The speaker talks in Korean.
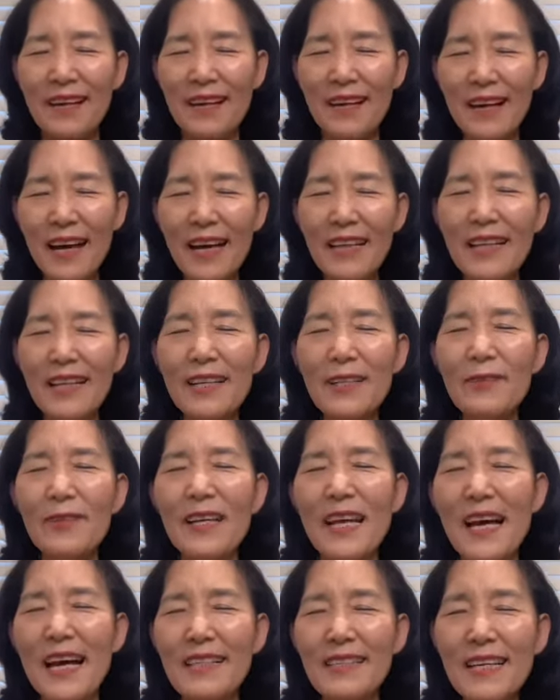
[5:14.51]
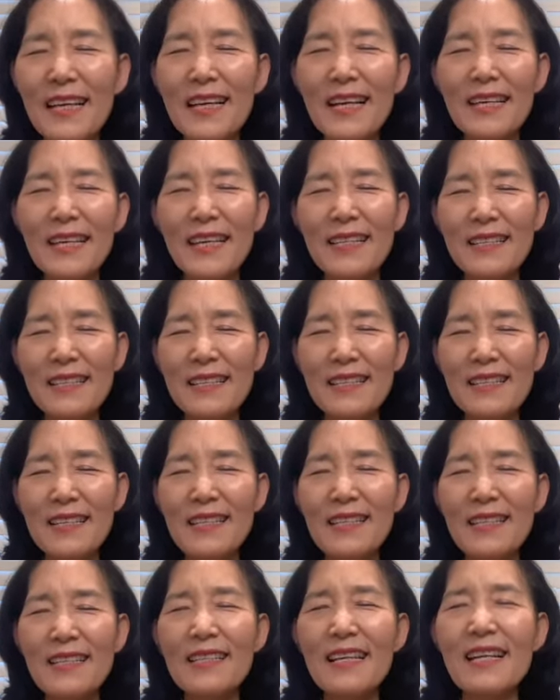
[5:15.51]
할렐루야 살아계신
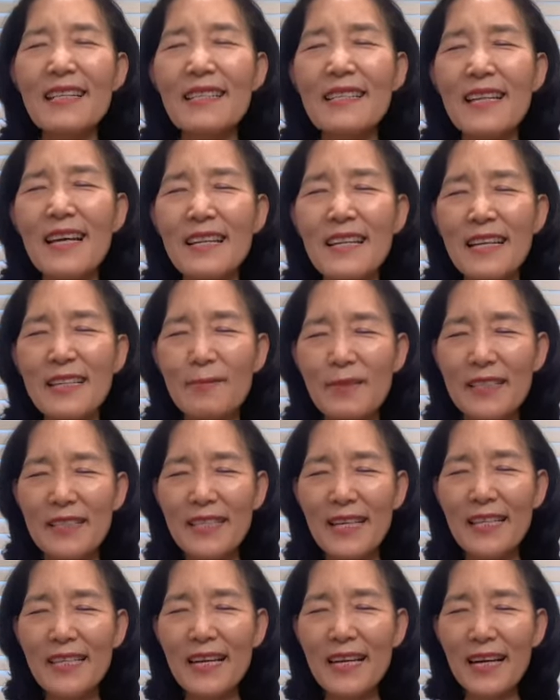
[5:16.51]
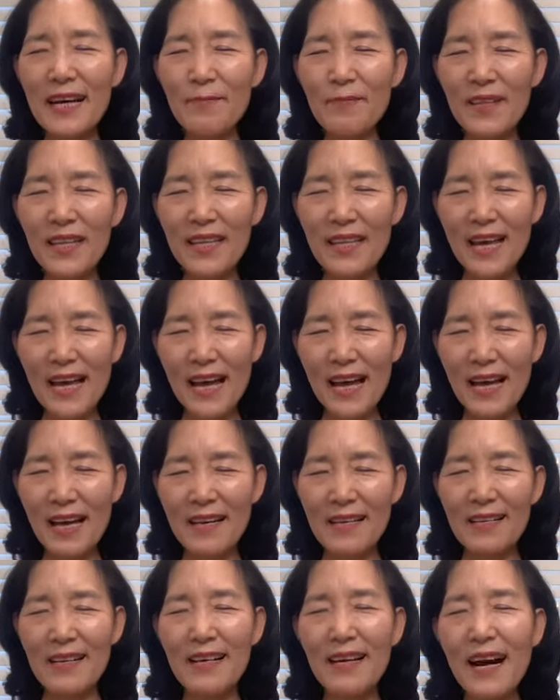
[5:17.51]
신신하신 하나님을 찬양합니다.
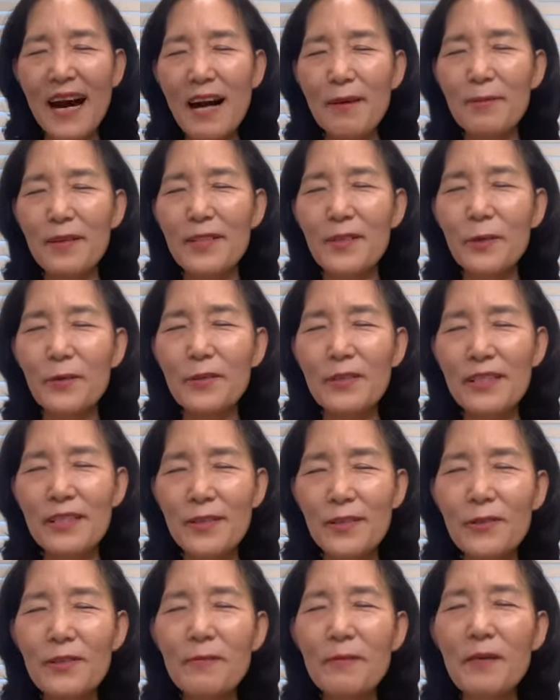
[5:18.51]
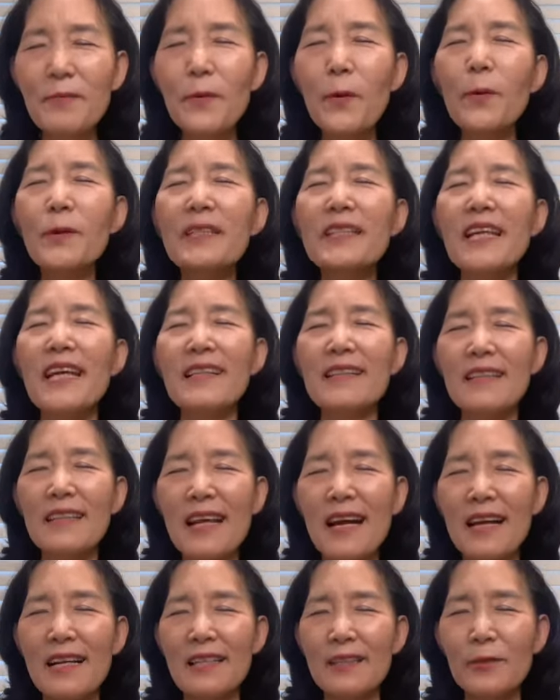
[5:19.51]
아버지 오늘 주님의 복된
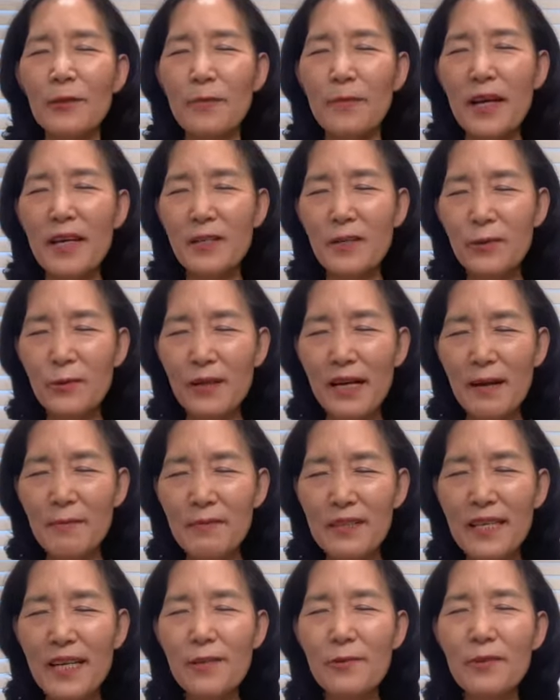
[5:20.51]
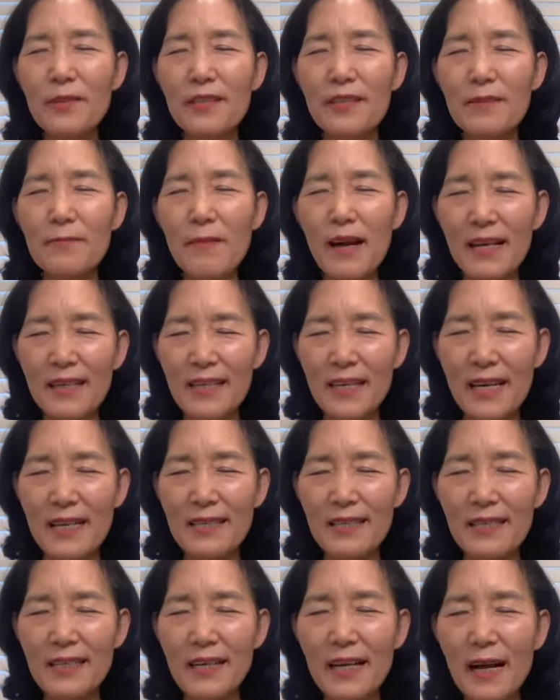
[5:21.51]
날 또 맥주 감사주의를 맡게
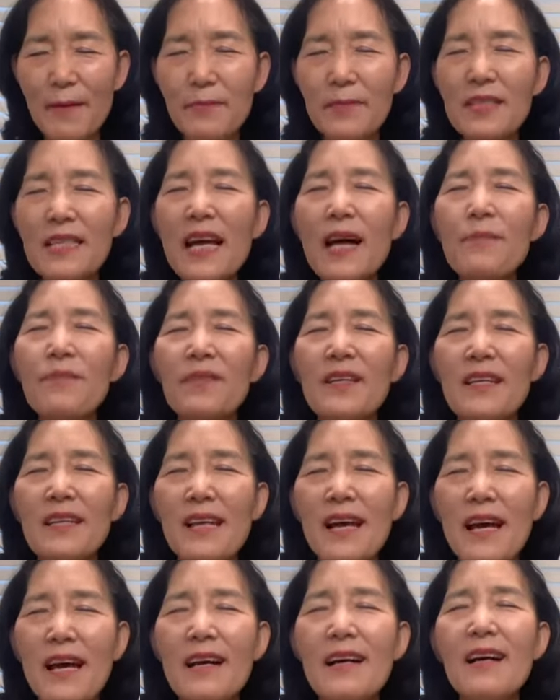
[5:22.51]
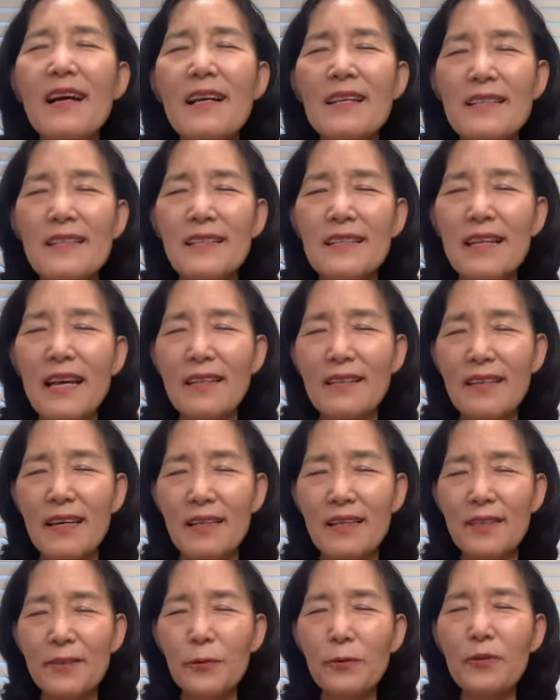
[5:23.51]
하시니 감사합니다. 지난
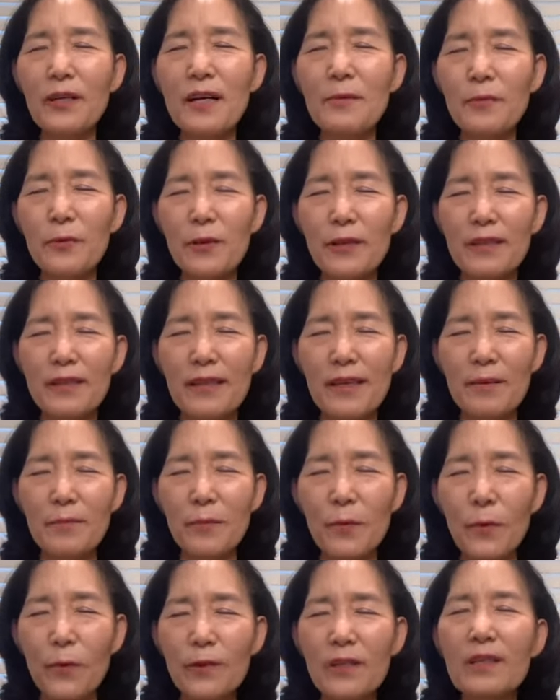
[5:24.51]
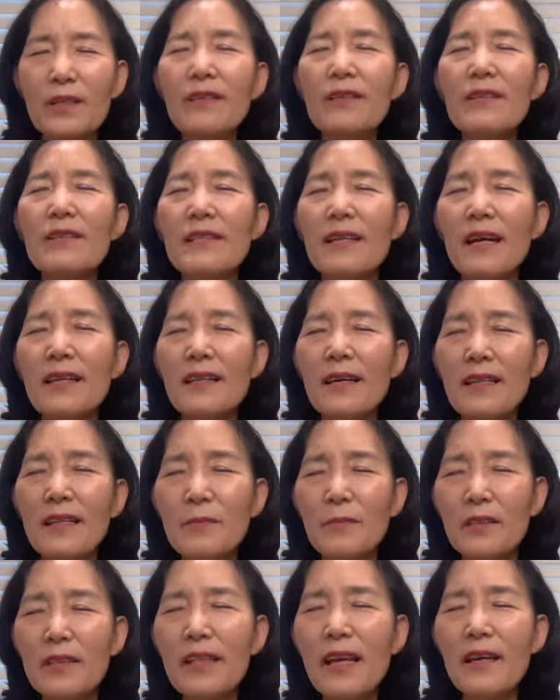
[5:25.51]
날을 돌아볼 때 모든 것이
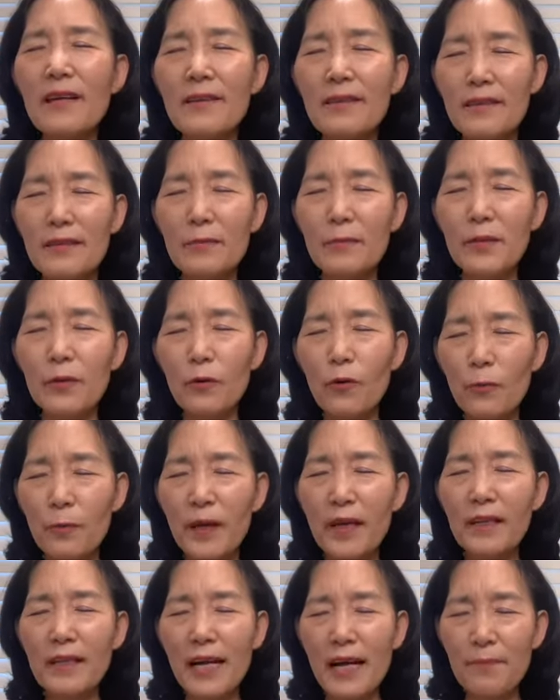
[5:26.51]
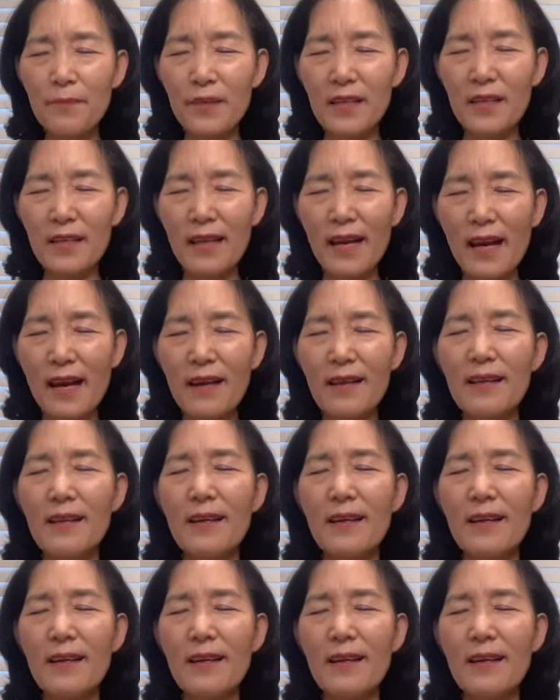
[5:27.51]
하나님 은혜였음을 고백합니다.